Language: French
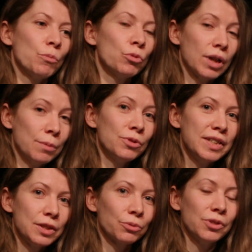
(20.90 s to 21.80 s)
pour
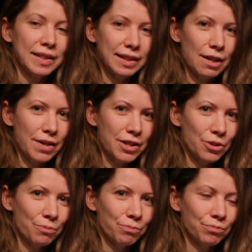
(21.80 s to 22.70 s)
l'abolition de
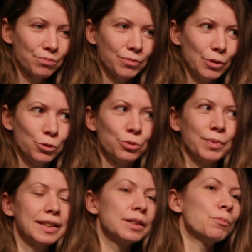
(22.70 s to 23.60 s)
l'esclavage
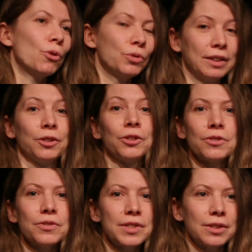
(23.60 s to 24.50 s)
Automatiquement, on a
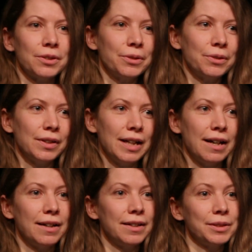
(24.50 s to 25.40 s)
tendance euh,
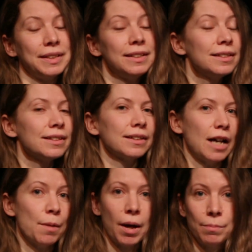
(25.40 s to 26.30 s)
à dire
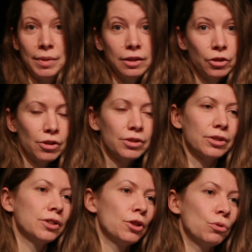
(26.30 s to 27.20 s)
Abraham
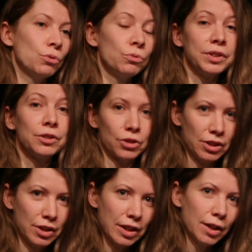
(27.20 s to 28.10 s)
Lincoln ou Victor
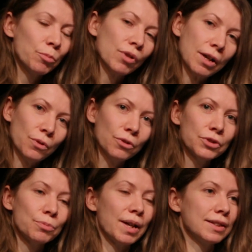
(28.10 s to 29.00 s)
Schœlcher pour la
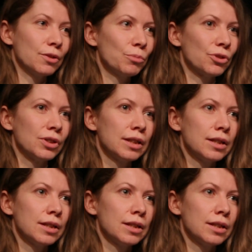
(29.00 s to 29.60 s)
France par exemple,